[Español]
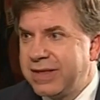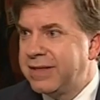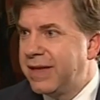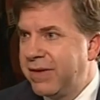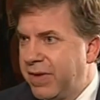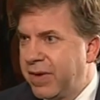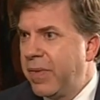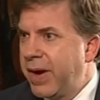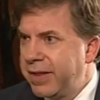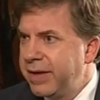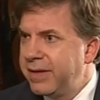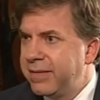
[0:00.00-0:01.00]
las
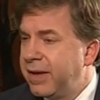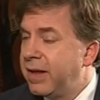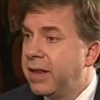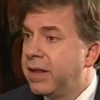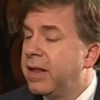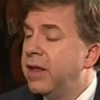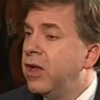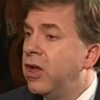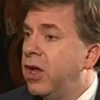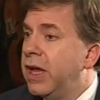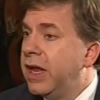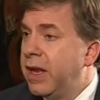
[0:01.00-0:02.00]
salvaguardias y
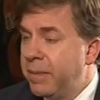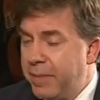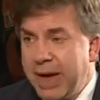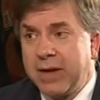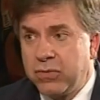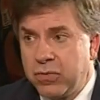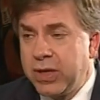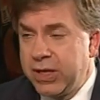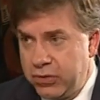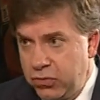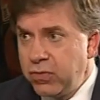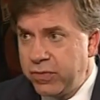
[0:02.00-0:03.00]
el impacto que
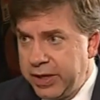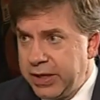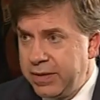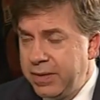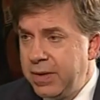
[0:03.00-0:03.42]
tuve